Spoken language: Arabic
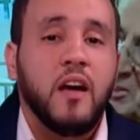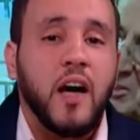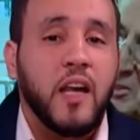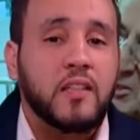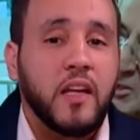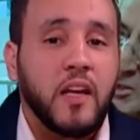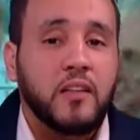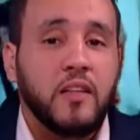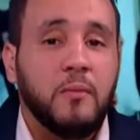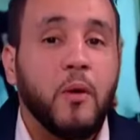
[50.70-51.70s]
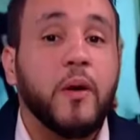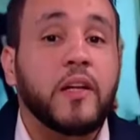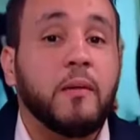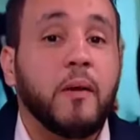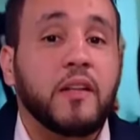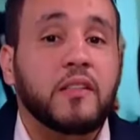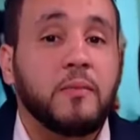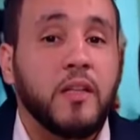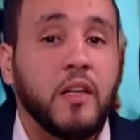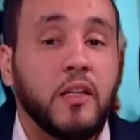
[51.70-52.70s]
على طريقه المواكب
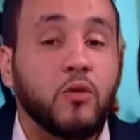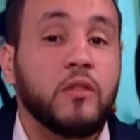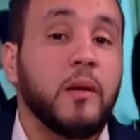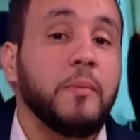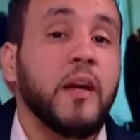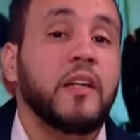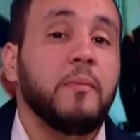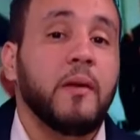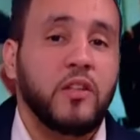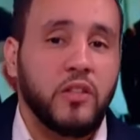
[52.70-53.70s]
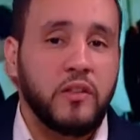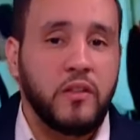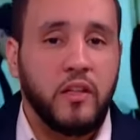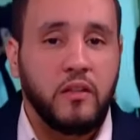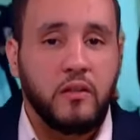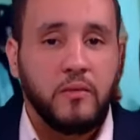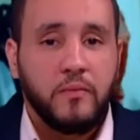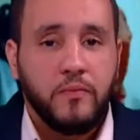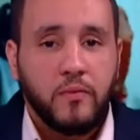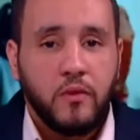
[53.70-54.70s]
الرسميه لتحظى بها كبار الشخصيات.
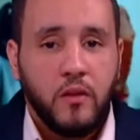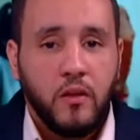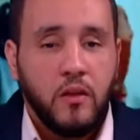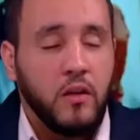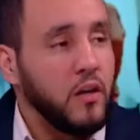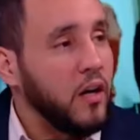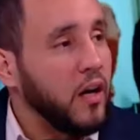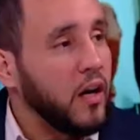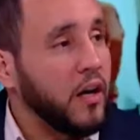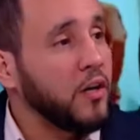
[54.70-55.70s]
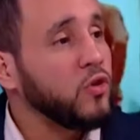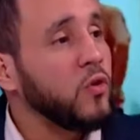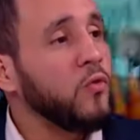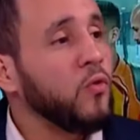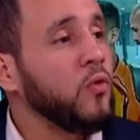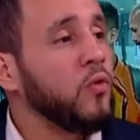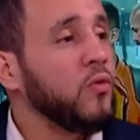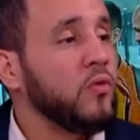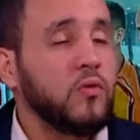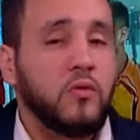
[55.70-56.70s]
رانا نشوفوا
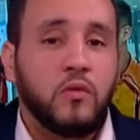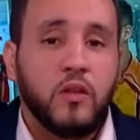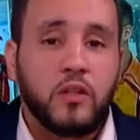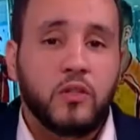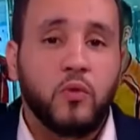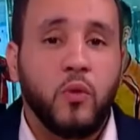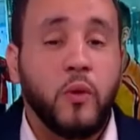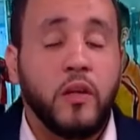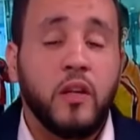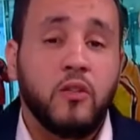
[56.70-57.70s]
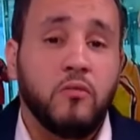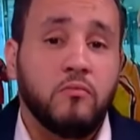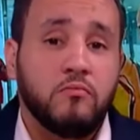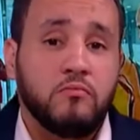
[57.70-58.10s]
الصور واياكم